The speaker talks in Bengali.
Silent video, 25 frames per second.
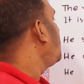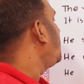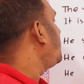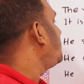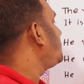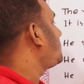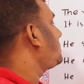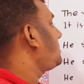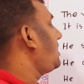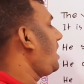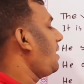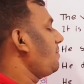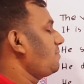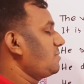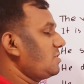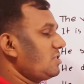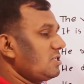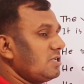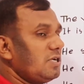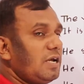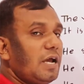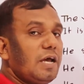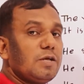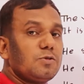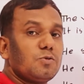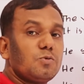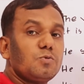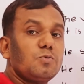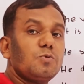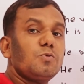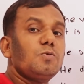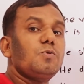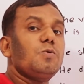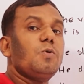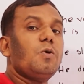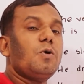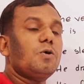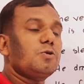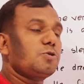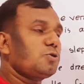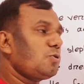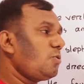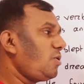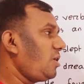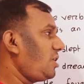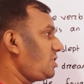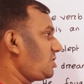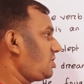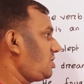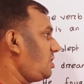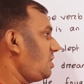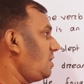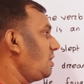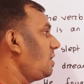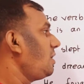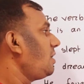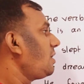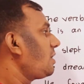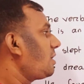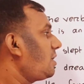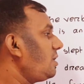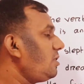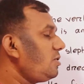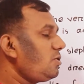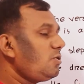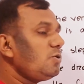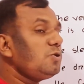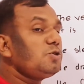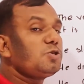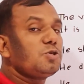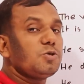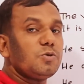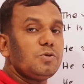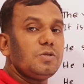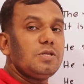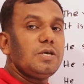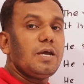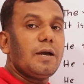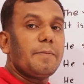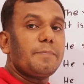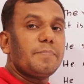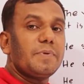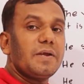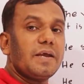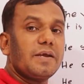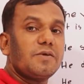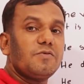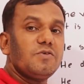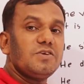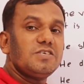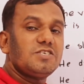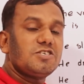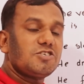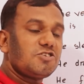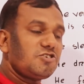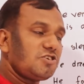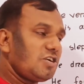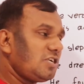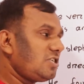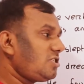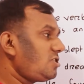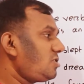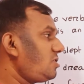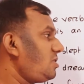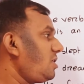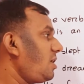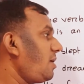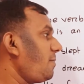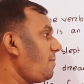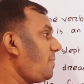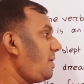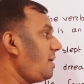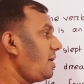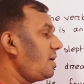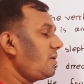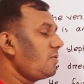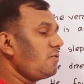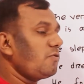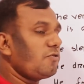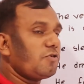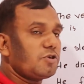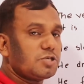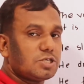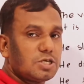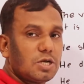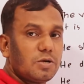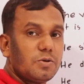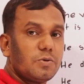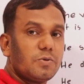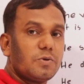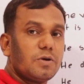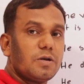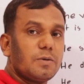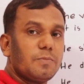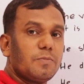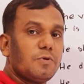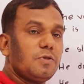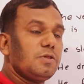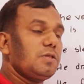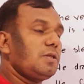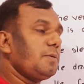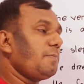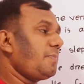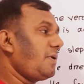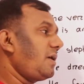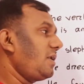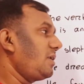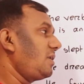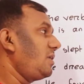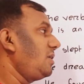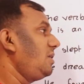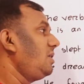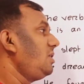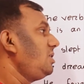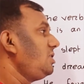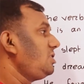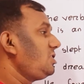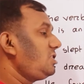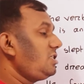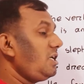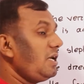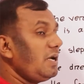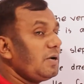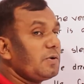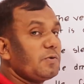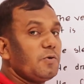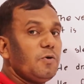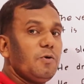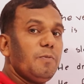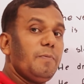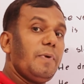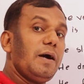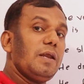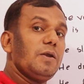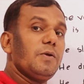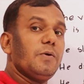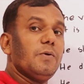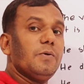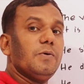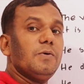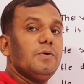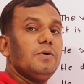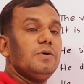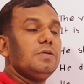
হি স্ল্যাপড এতটুকু অর্থ আসে কিন্তু যদি আপনি একটু স্ট্রেস দিয়ে বা একটু রসালু করে বলতে পারেন সে ঘুমালো